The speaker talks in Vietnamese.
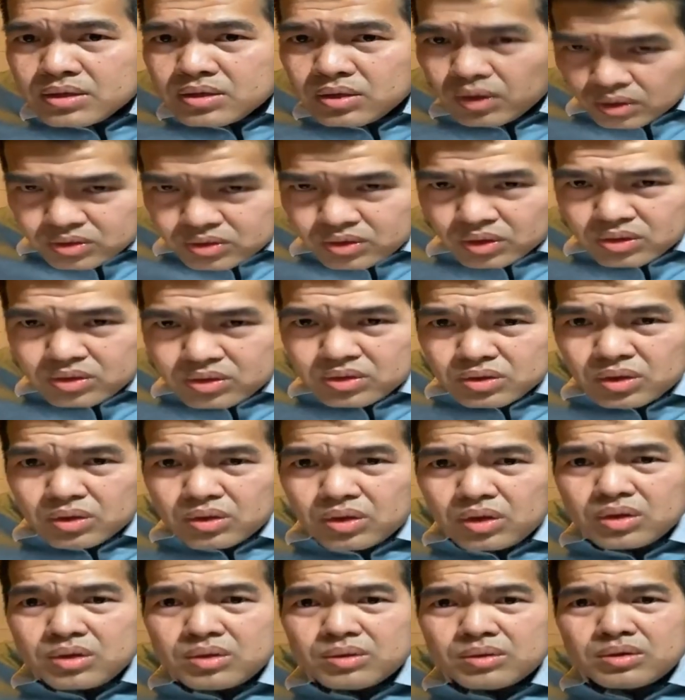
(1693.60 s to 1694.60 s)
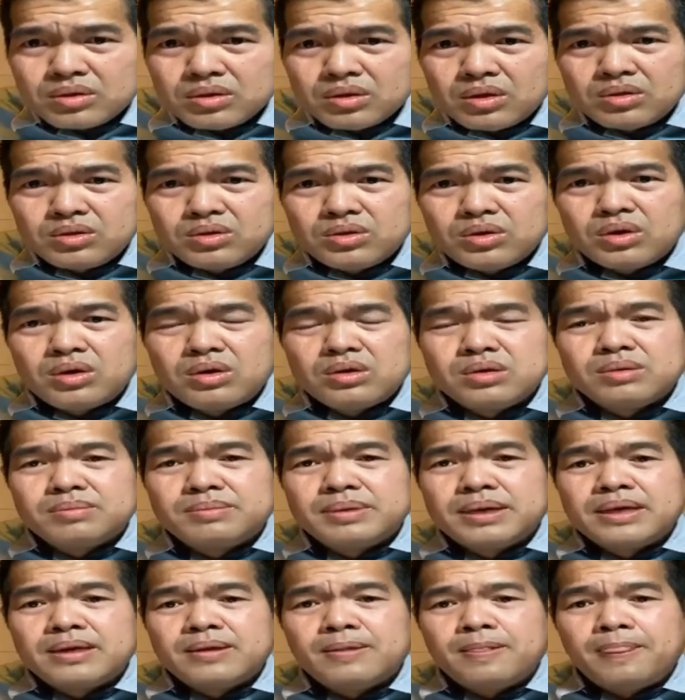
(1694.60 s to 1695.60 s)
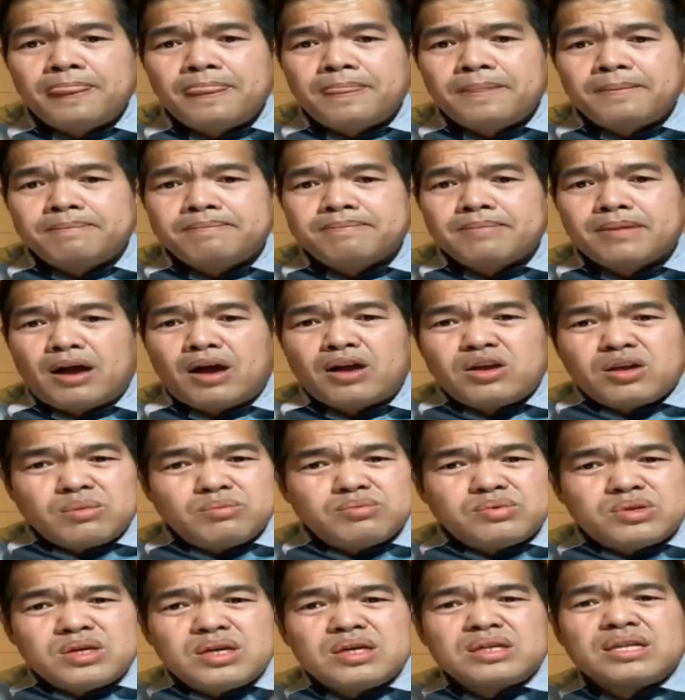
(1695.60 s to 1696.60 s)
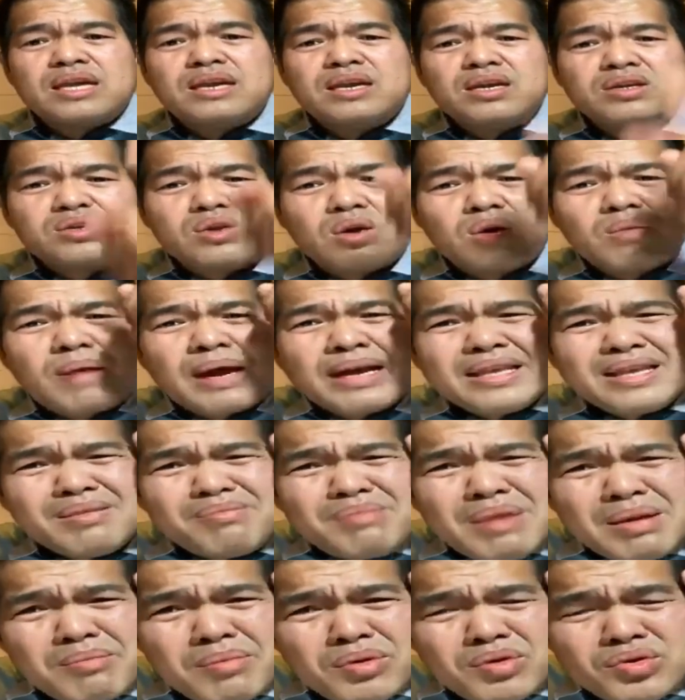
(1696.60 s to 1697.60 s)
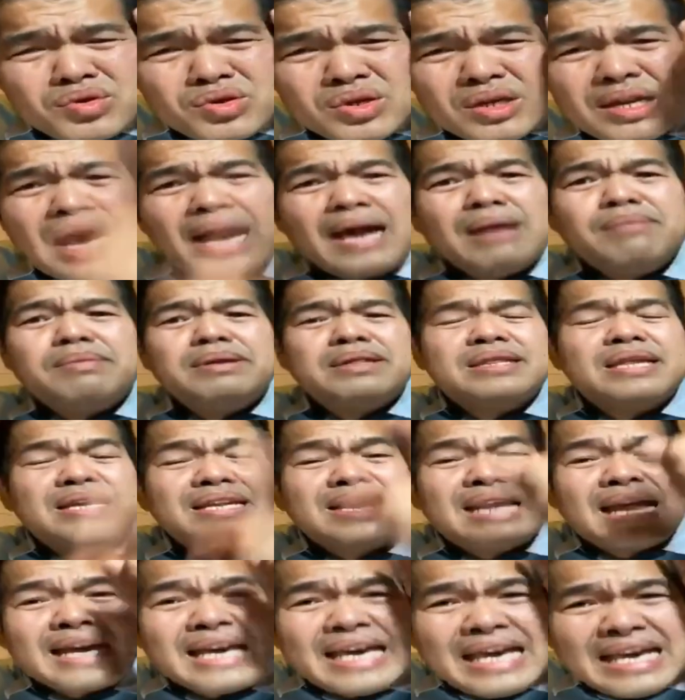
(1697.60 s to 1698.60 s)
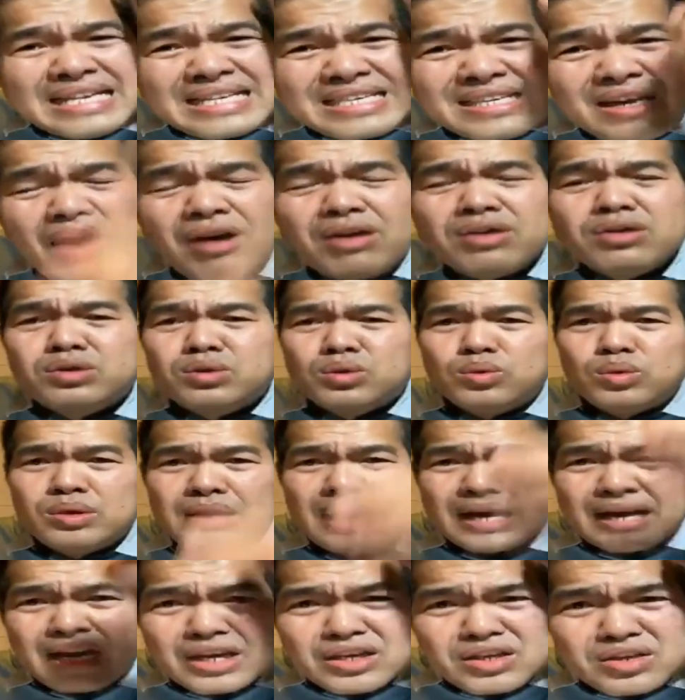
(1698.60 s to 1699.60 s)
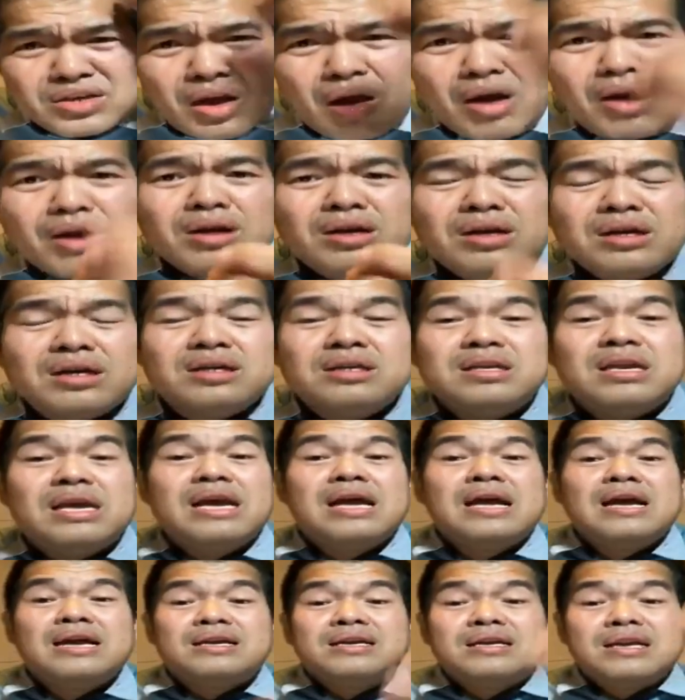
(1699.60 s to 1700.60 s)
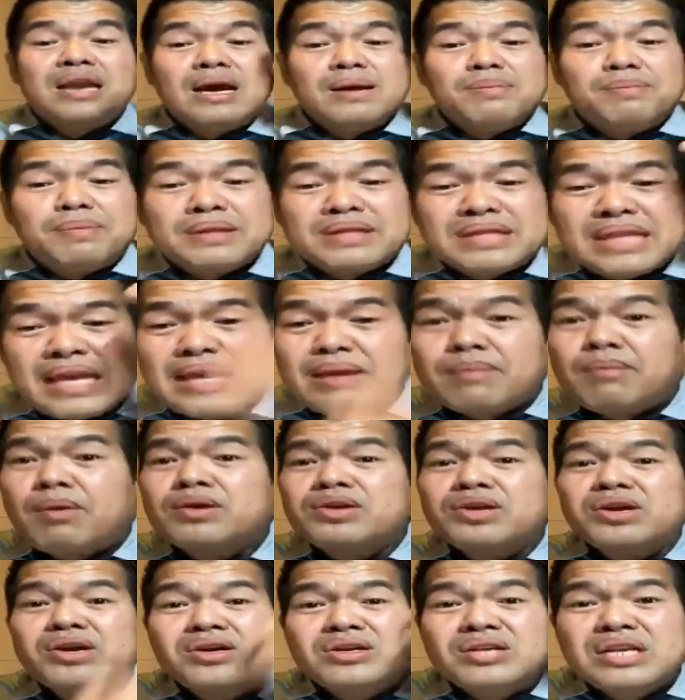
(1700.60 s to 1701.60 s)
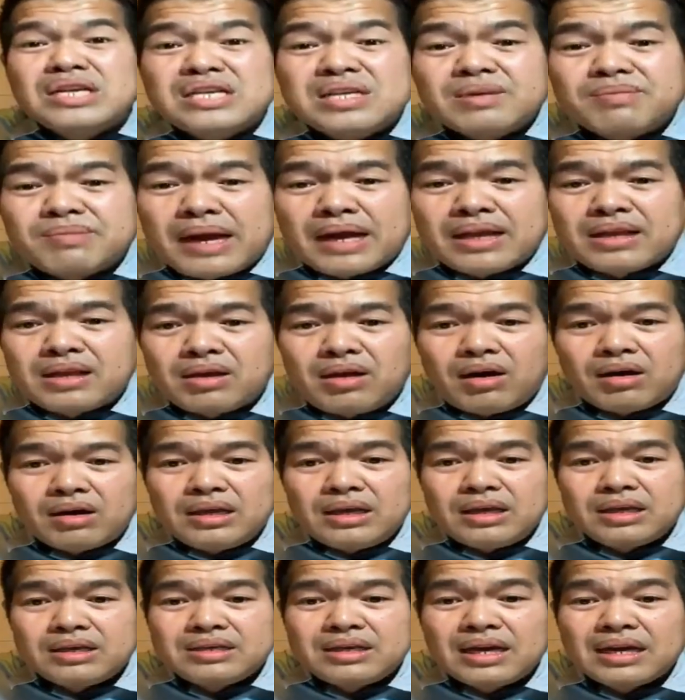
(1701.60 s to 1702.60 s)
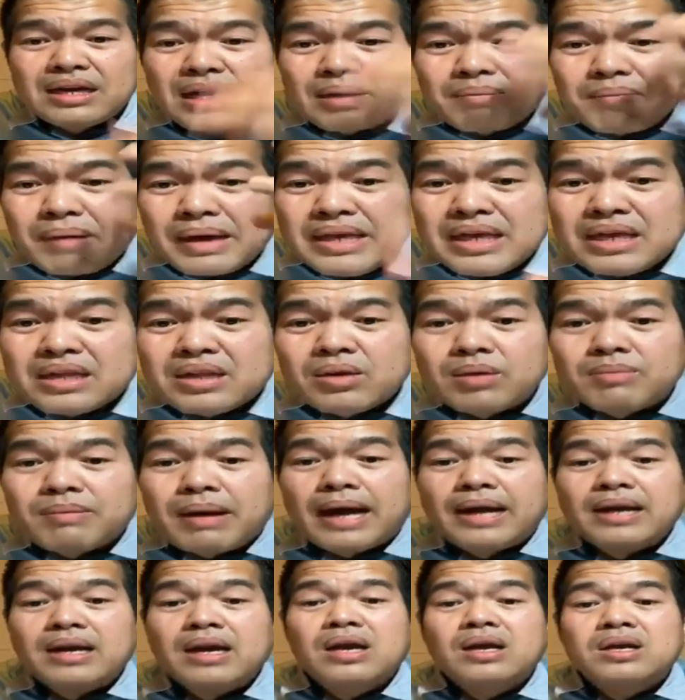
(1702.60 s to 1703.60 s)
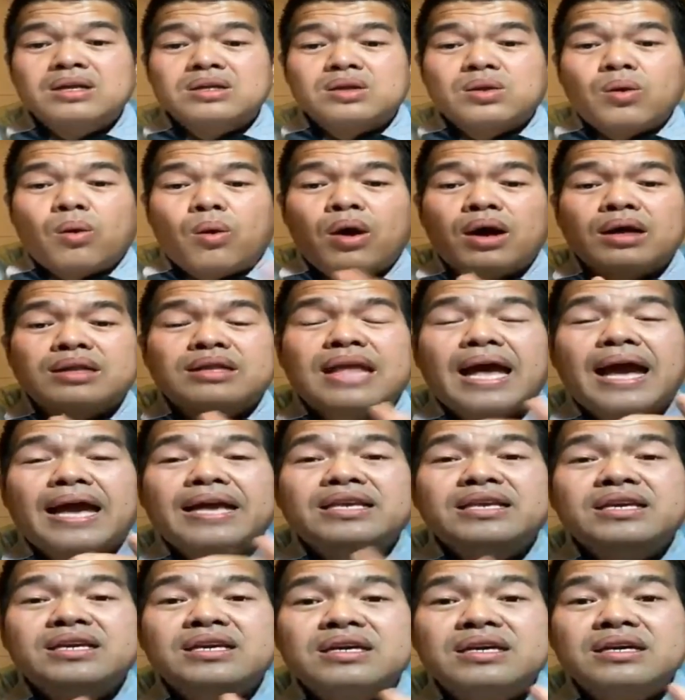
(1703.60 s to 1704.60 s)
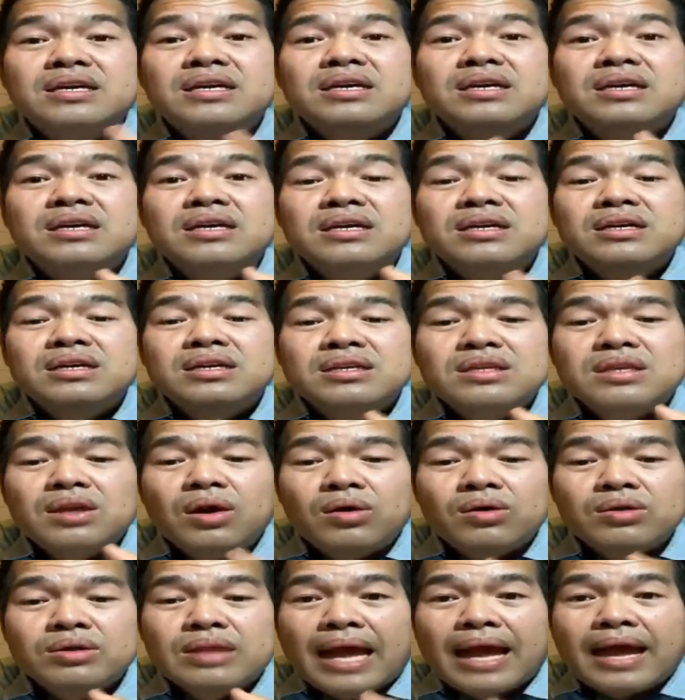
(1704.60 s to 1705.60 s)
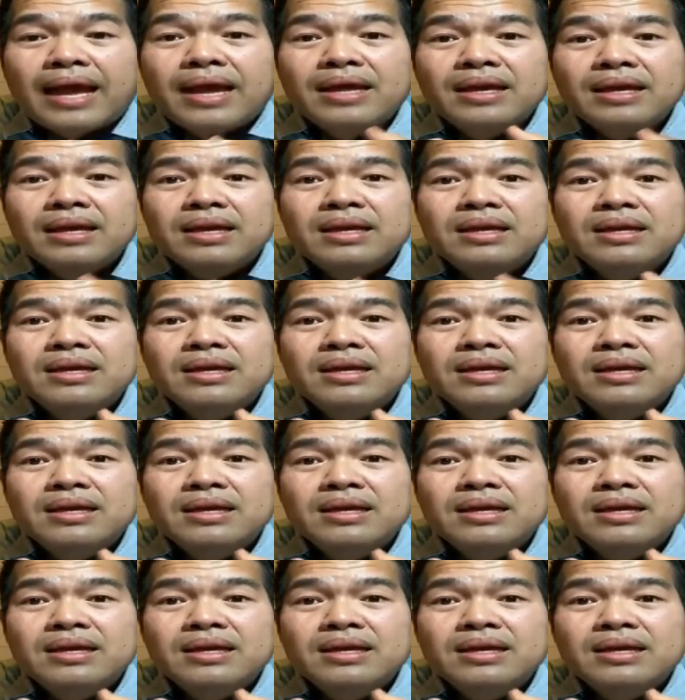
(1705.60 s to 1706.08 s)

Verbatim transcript: vô vô vô lên vô lên nhom ấy hắc nhom chưa ta nó sọc mai chứ mình nuôi chơi ăn mình thế đại kỳ trong chui đại kỳ trong khơi nơi bờ tây bao nhiêu rít chấm na rồi này dân là bao nhiêu thứ bán to tài dương châu tài